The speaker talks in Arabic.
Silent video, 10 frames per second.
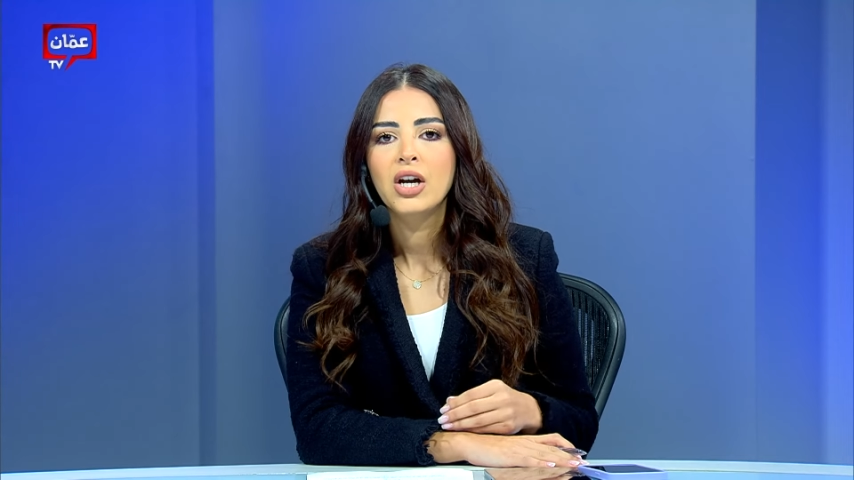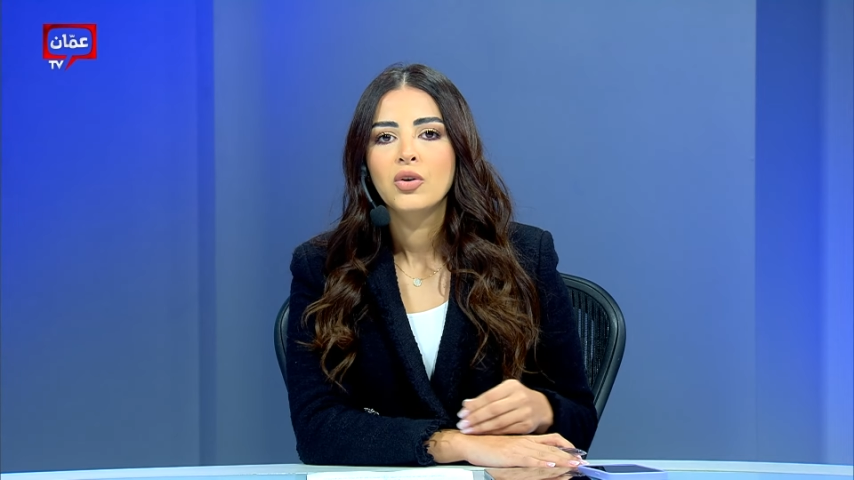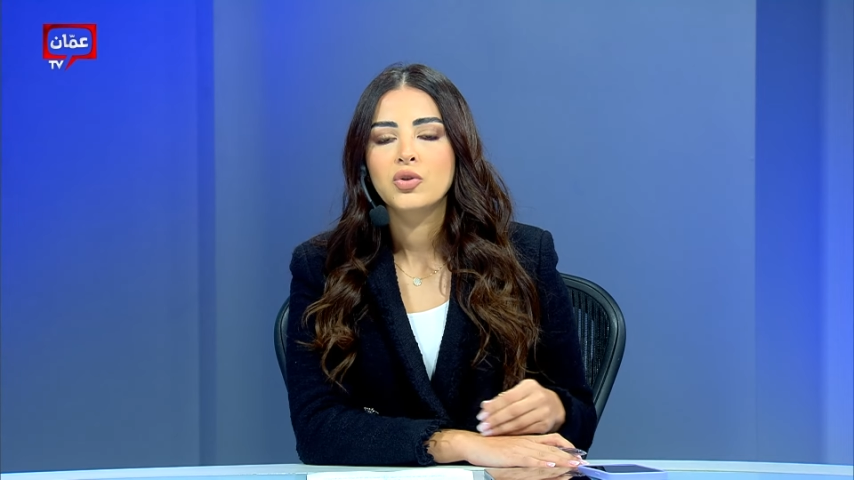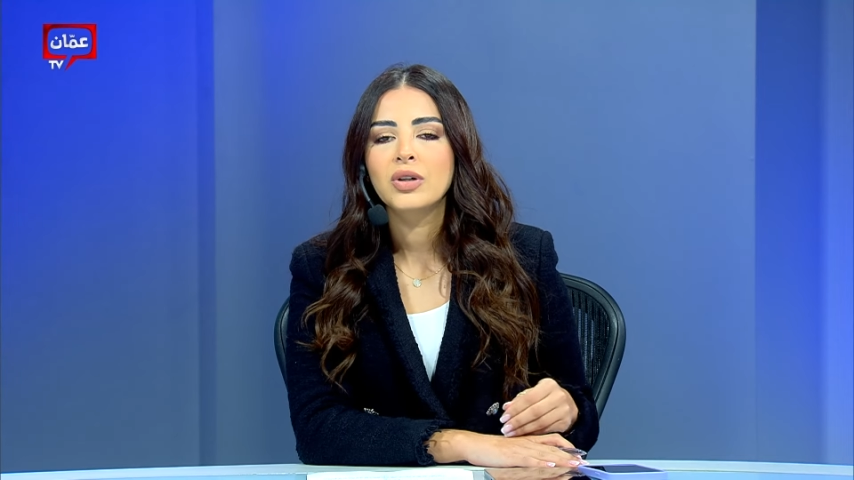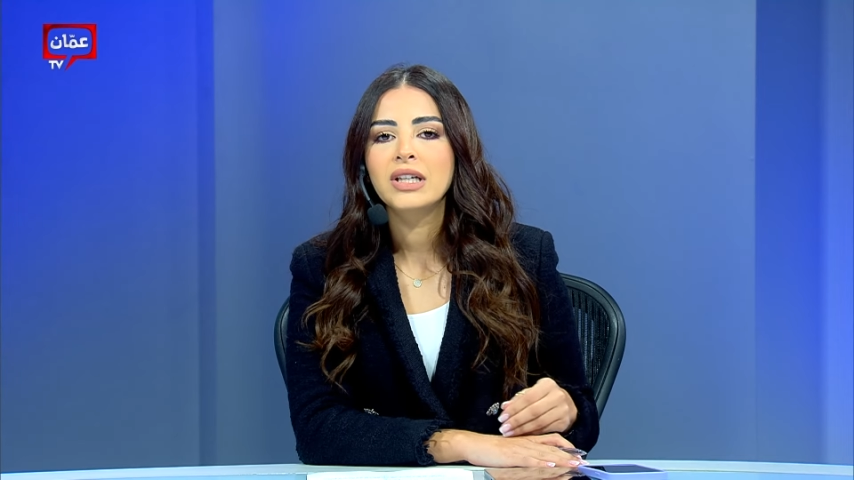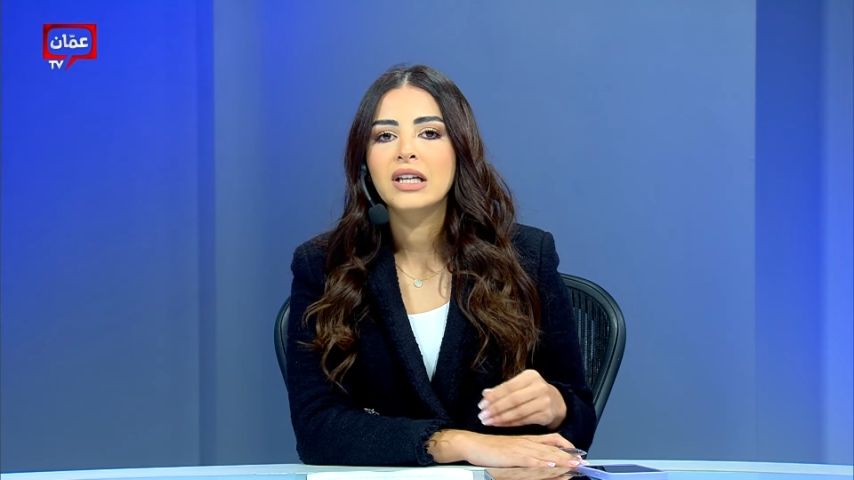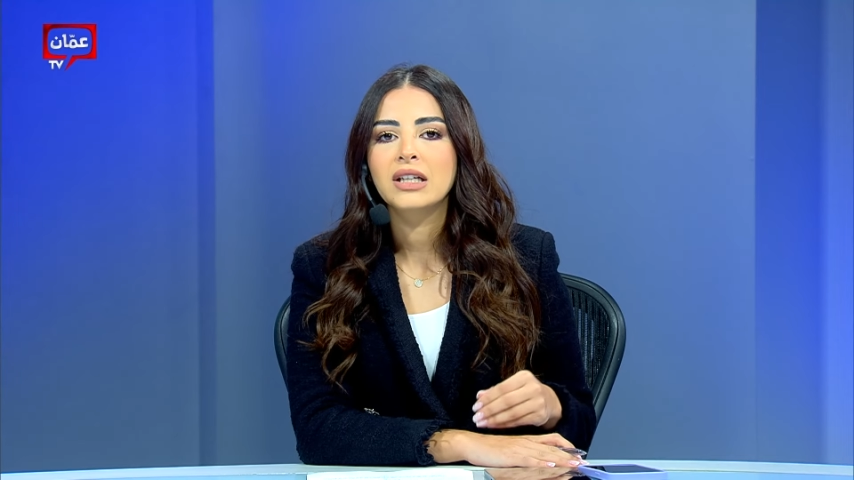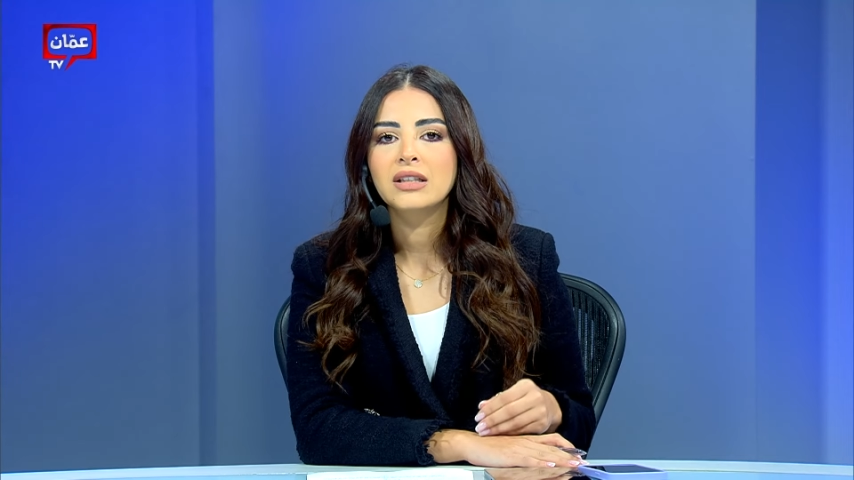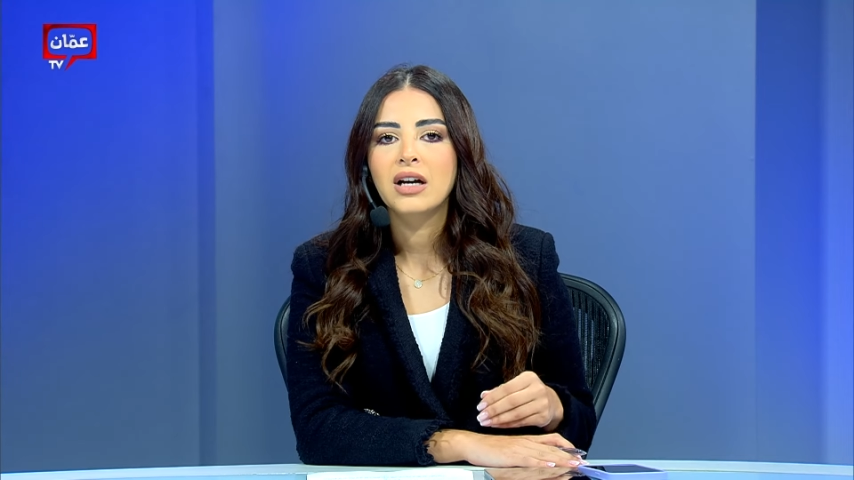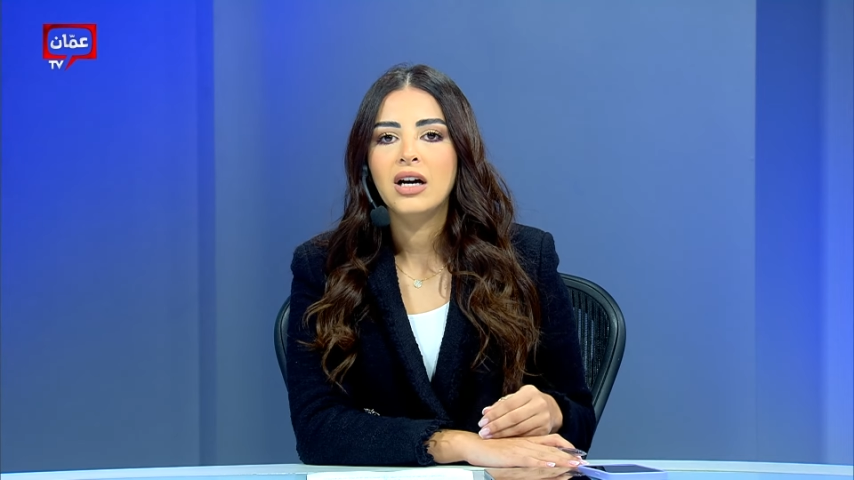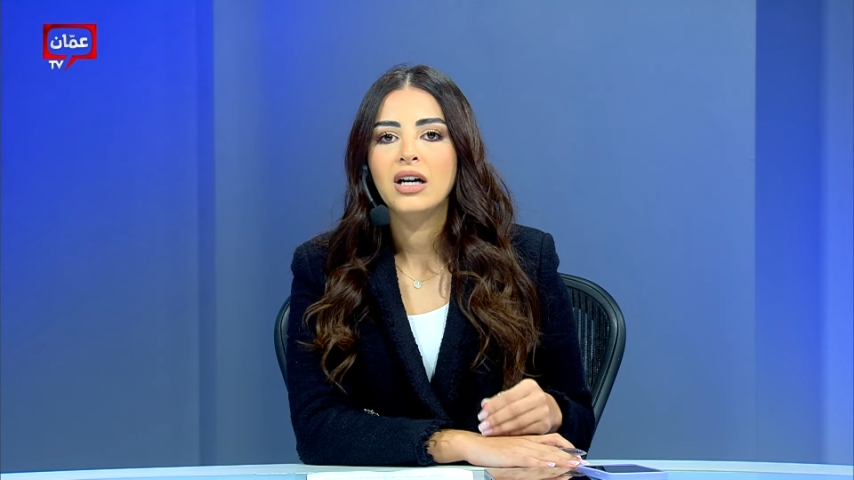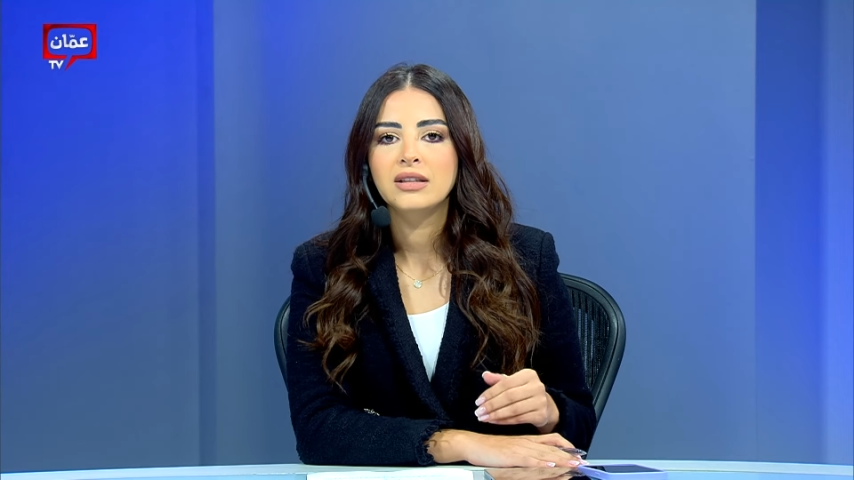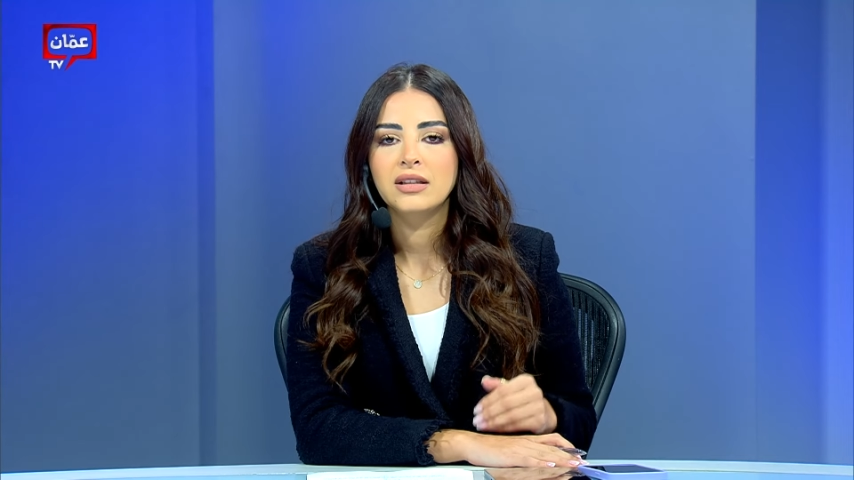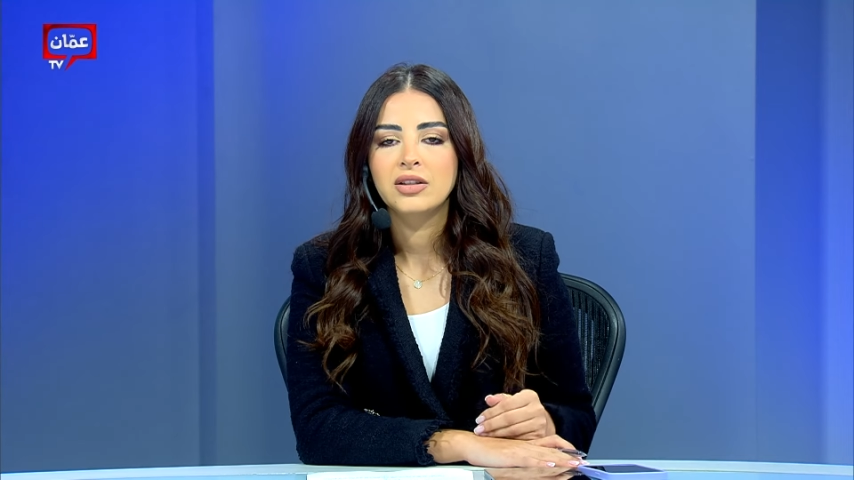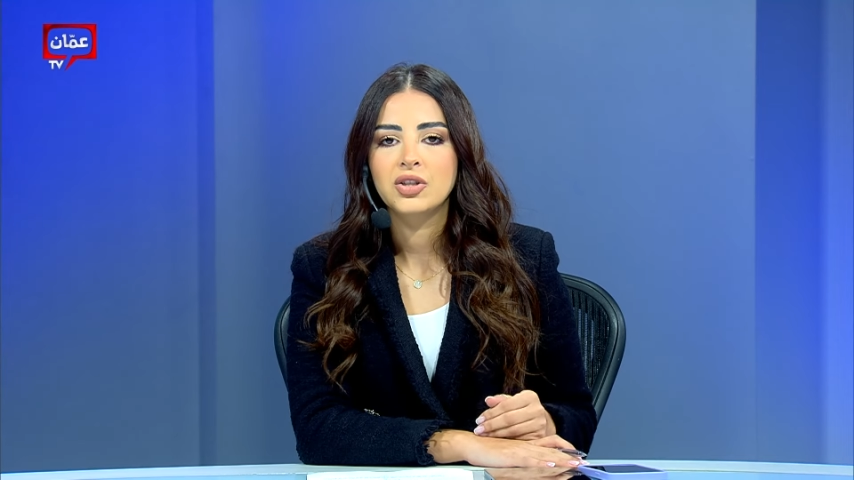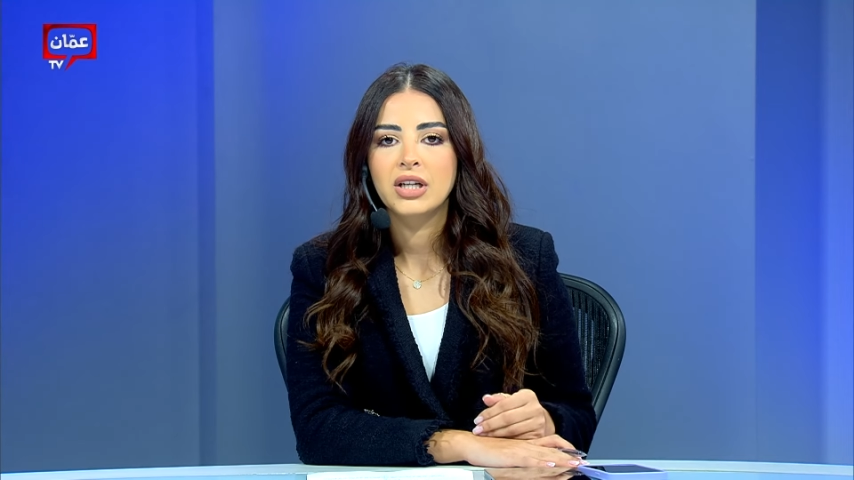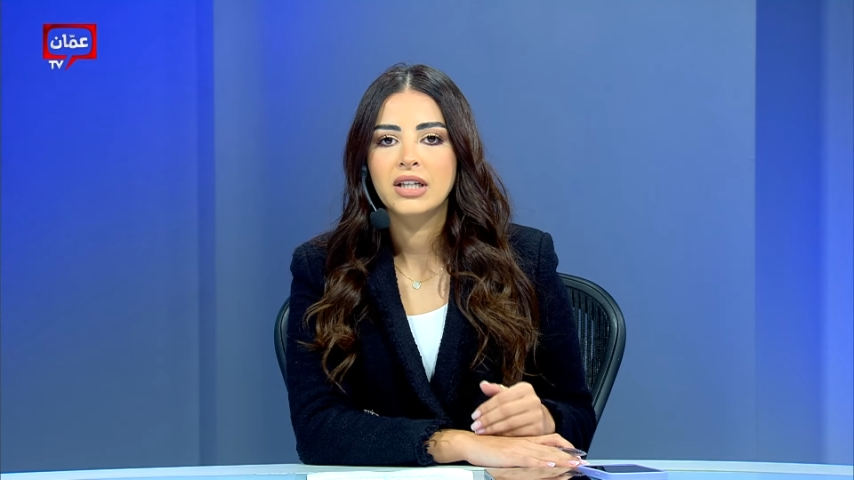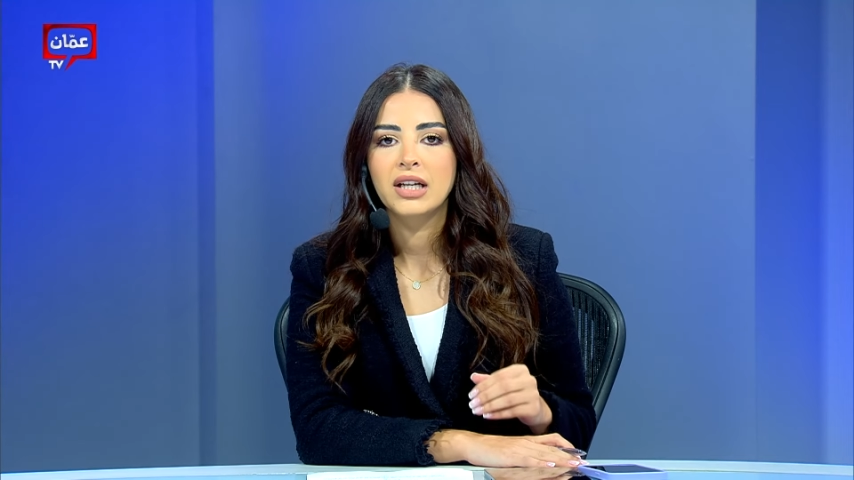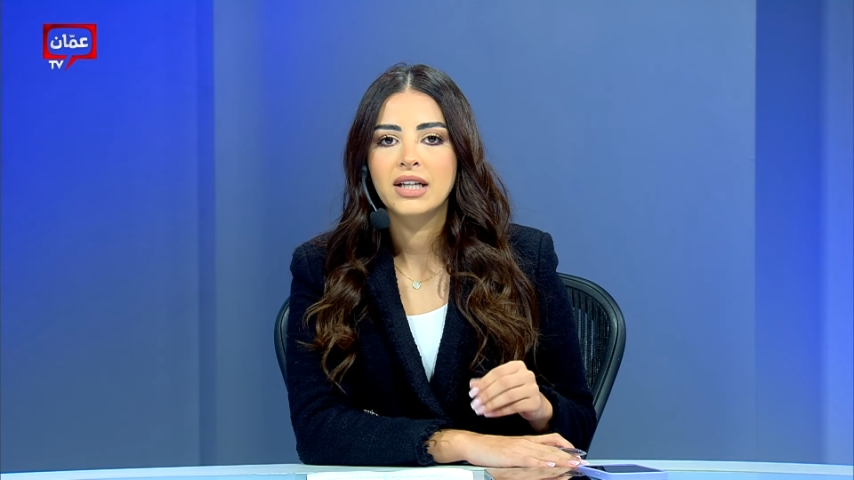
وشو هي القطاعات التجارية اللي